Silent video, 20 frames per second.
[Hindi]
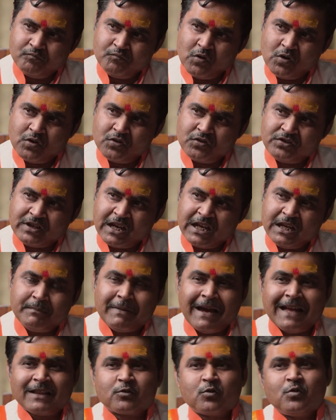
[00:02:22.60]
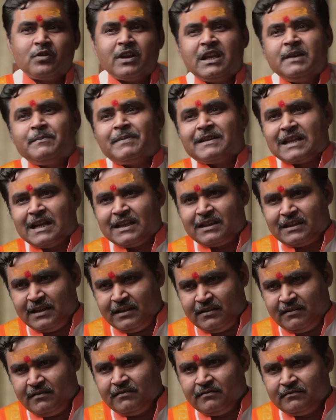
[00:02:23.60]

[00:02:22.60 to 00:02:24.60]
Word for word: वो सही बात को नहीं बताते